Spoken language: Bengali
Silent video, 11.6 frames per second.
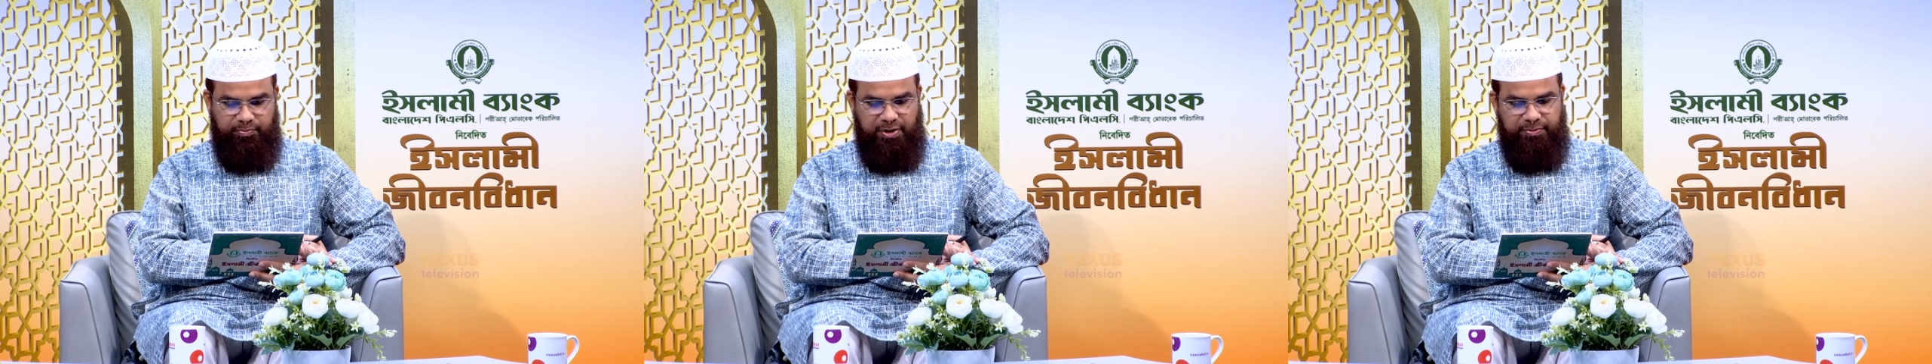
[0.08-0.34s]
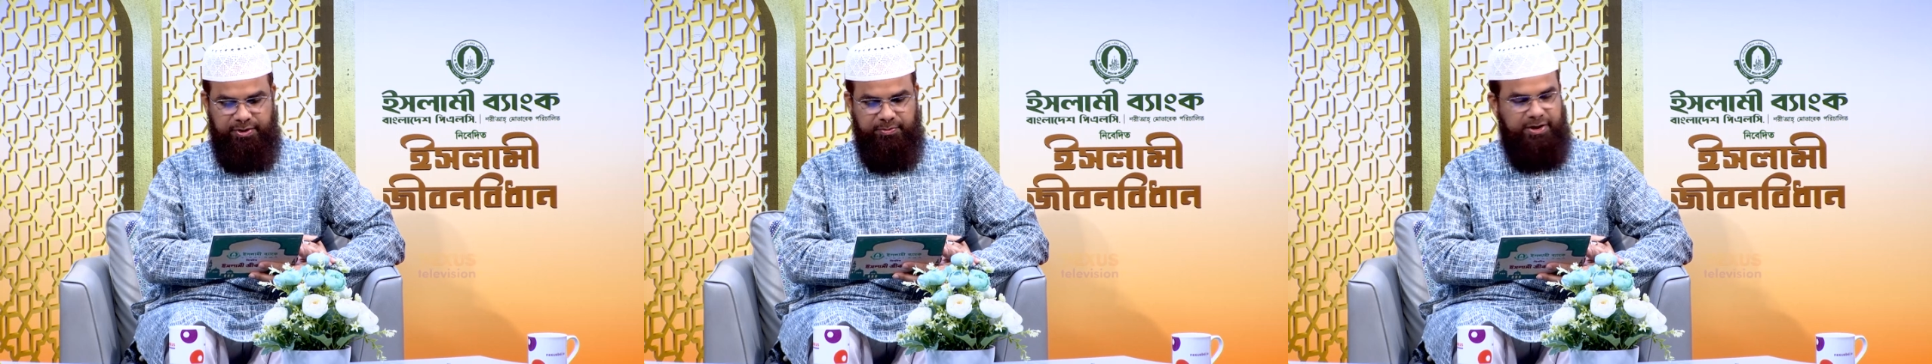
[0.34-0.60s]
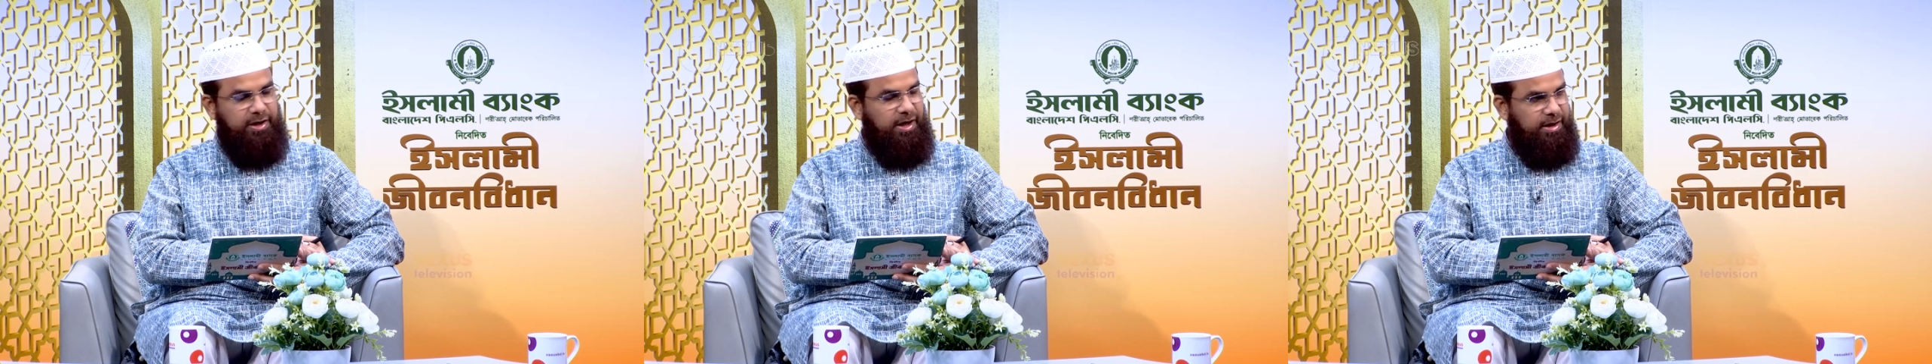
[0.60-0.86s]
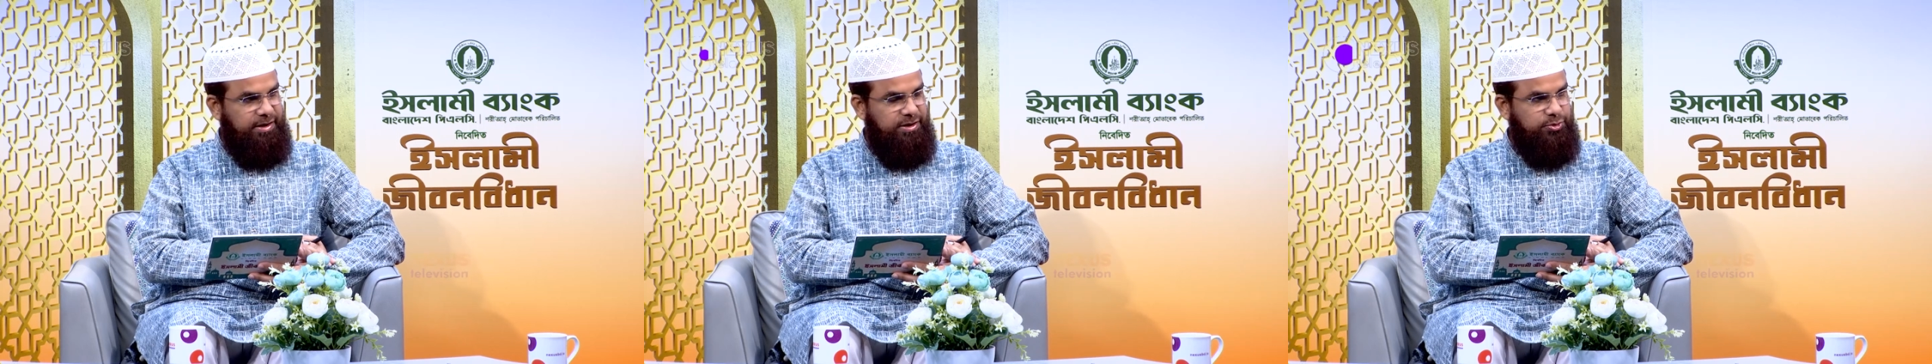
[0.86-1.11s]
বাবা মার
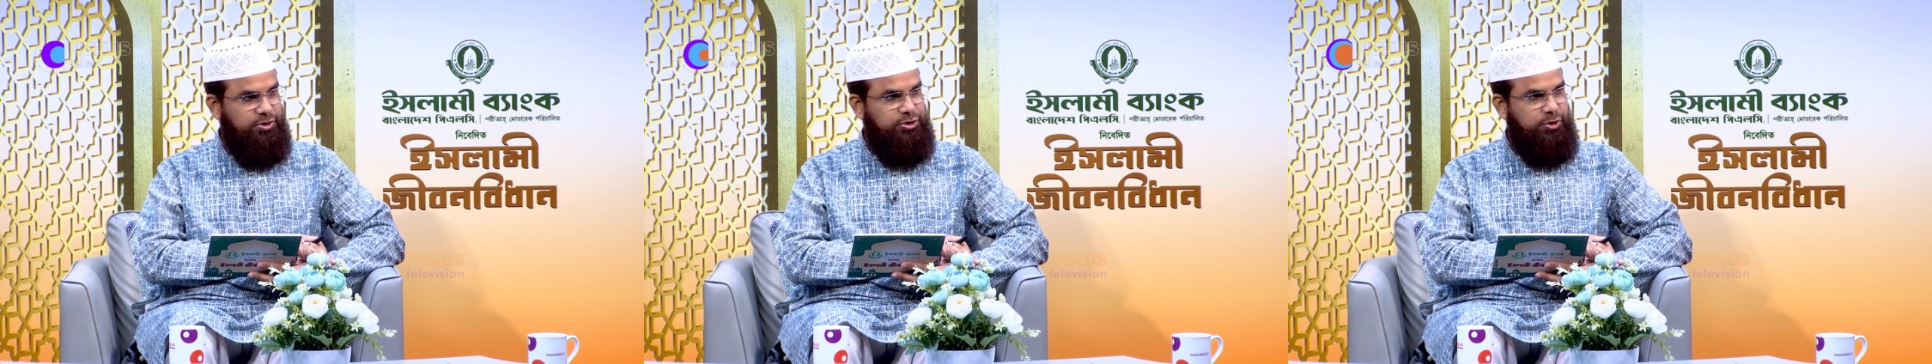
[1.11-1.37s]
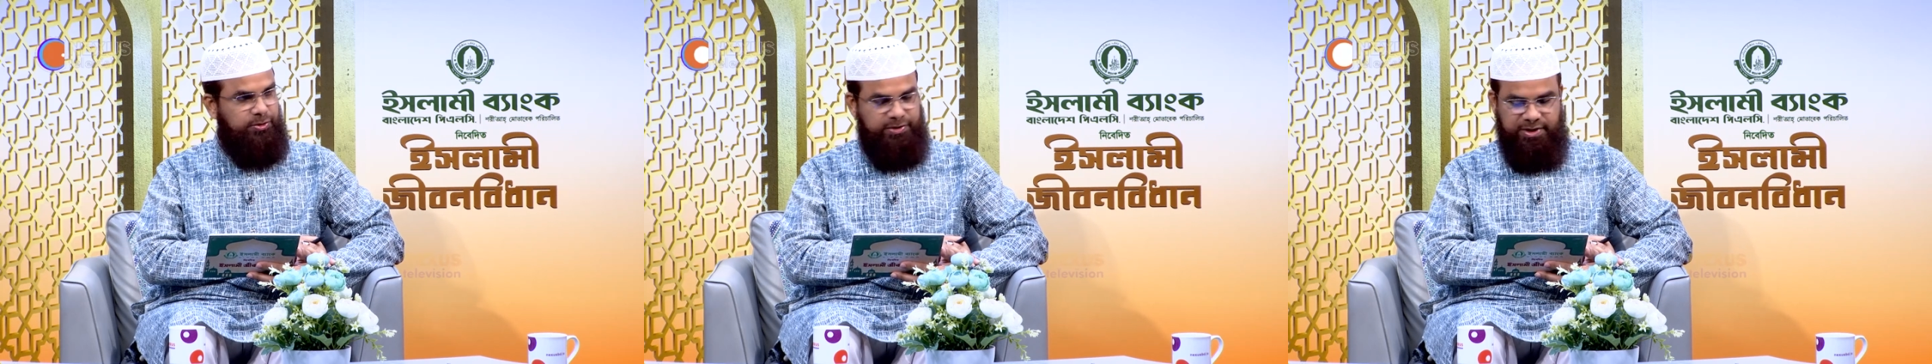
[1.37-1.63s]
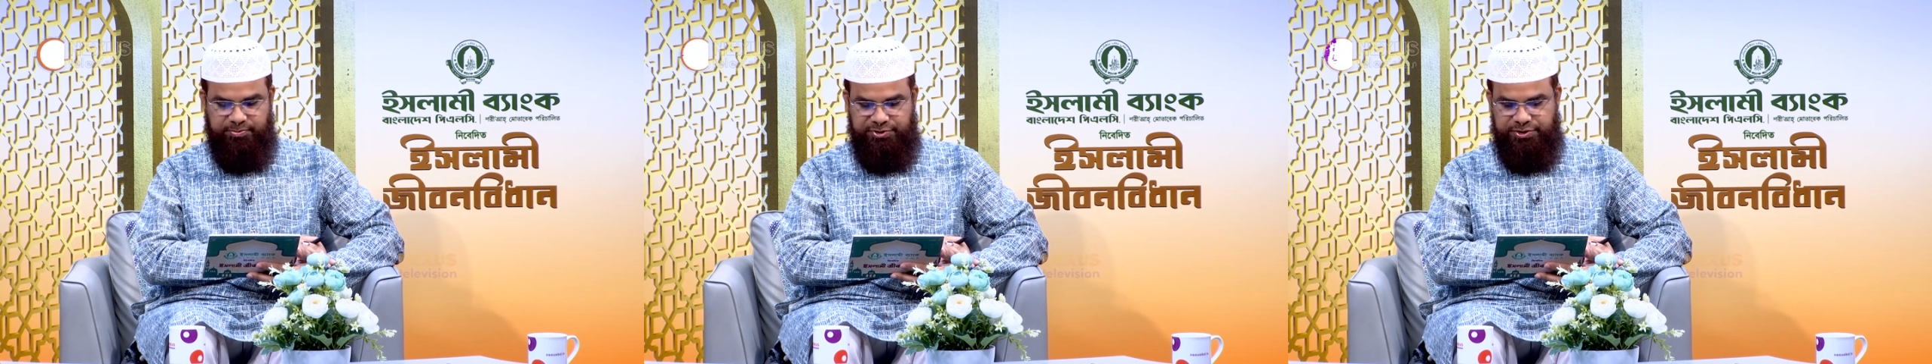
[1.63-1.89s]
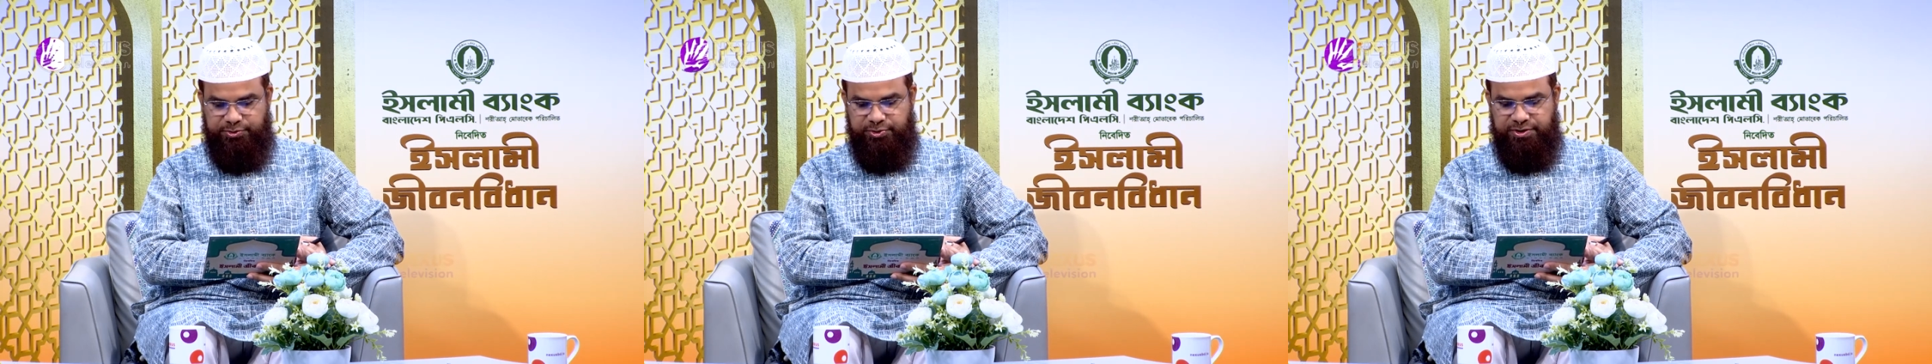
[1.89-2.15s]
আগে যদি সন্তান
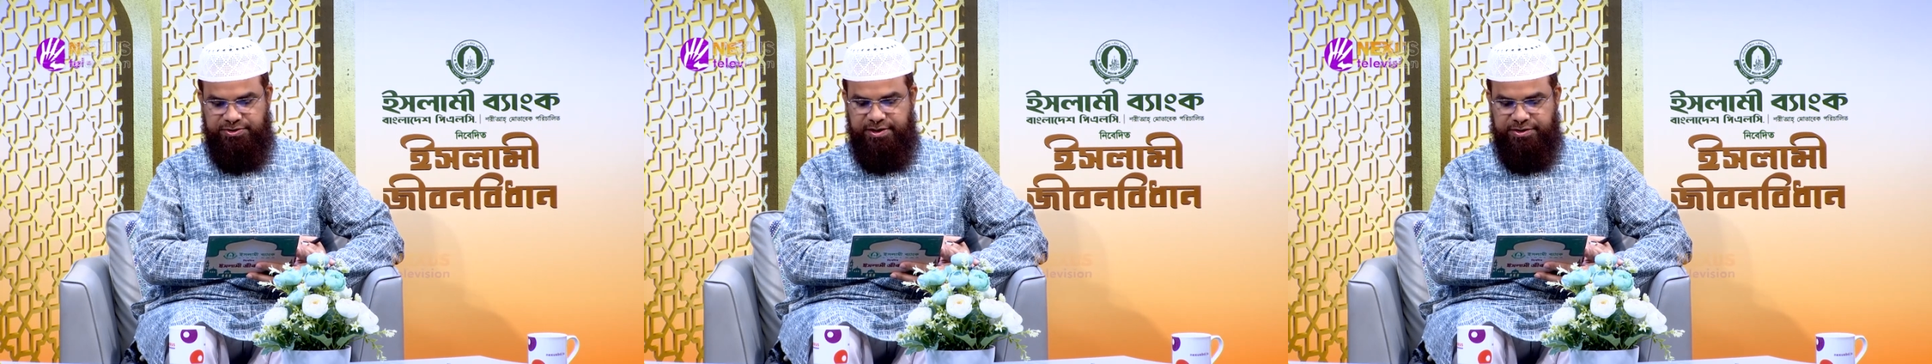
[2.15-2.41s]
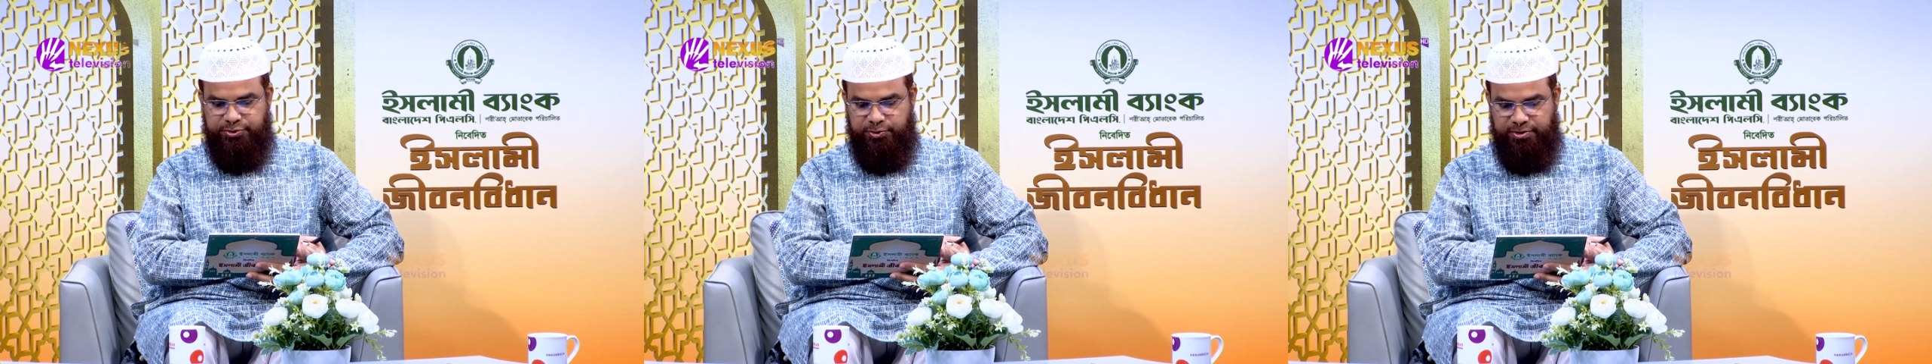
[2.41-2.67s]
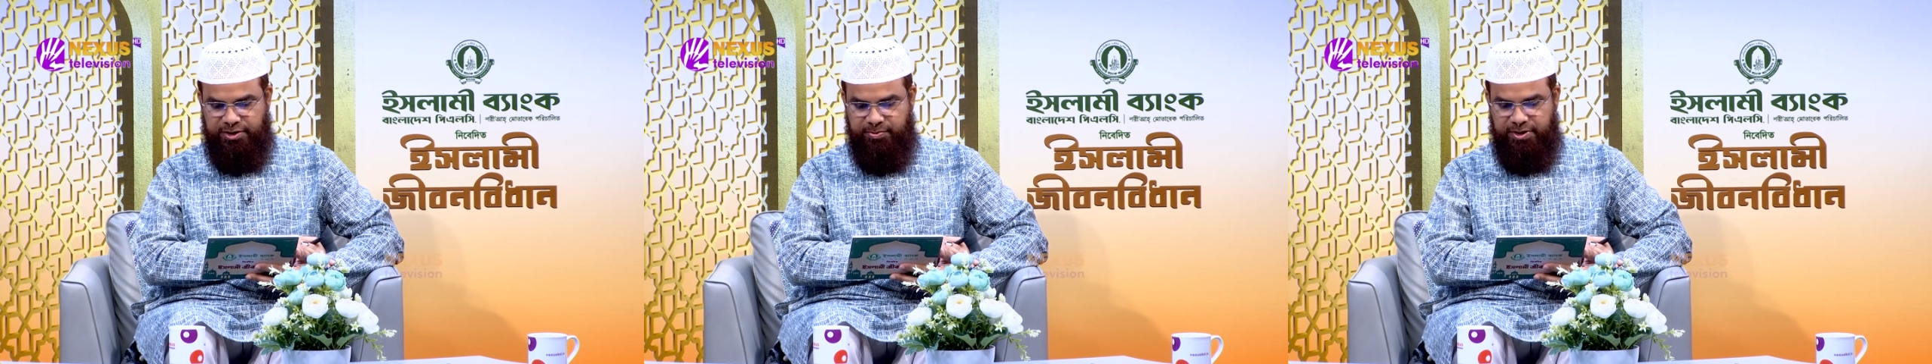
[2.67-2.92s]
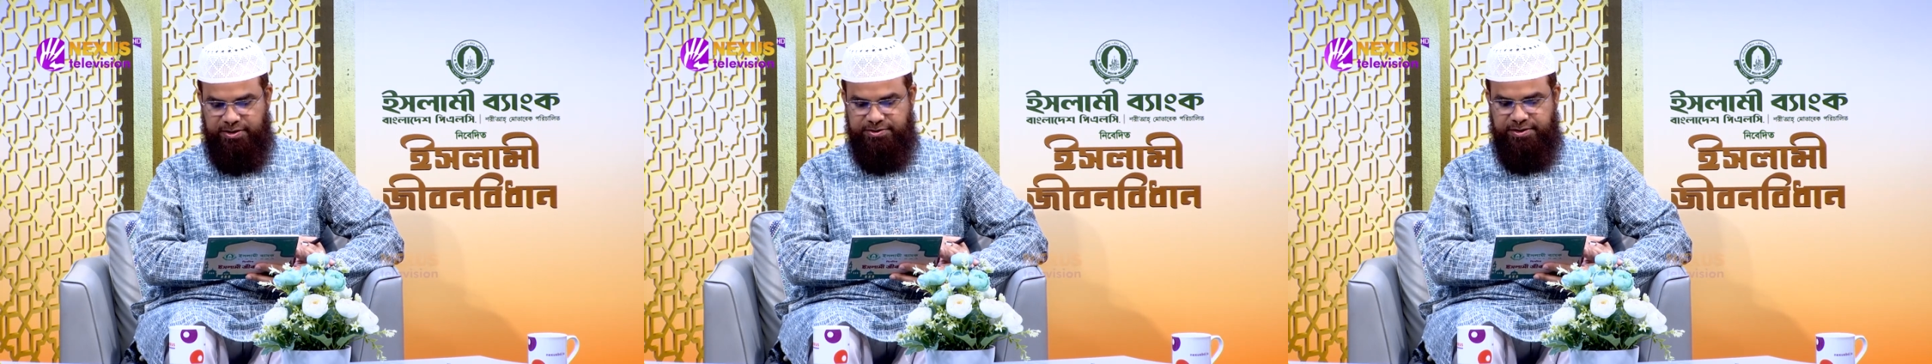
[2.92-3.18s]
বিশেষ করে ছেলে সন্তান
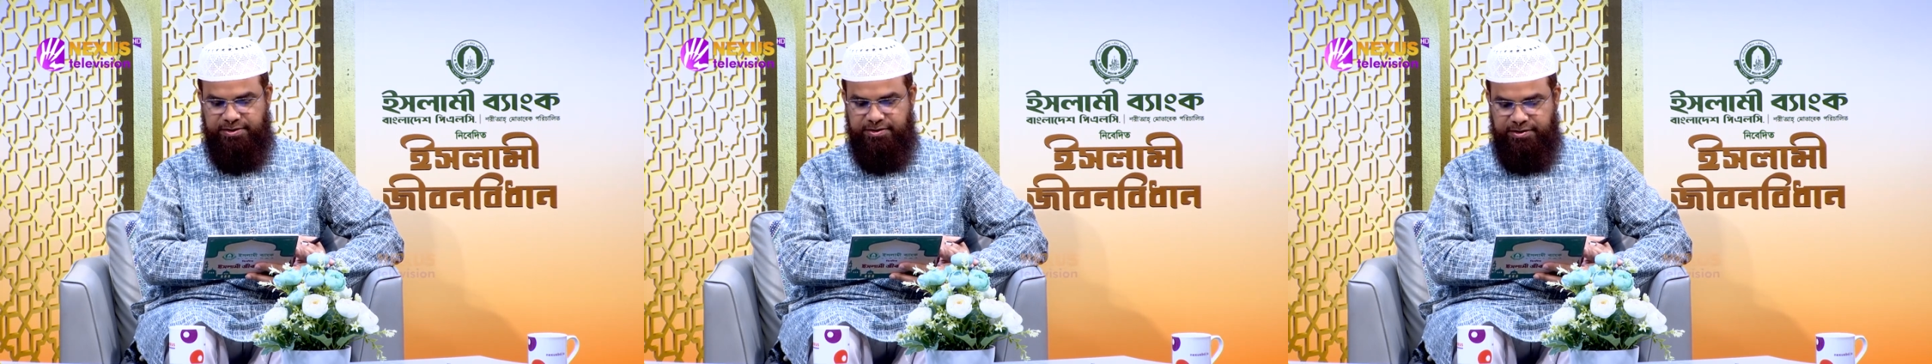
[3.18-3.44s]
মারা যান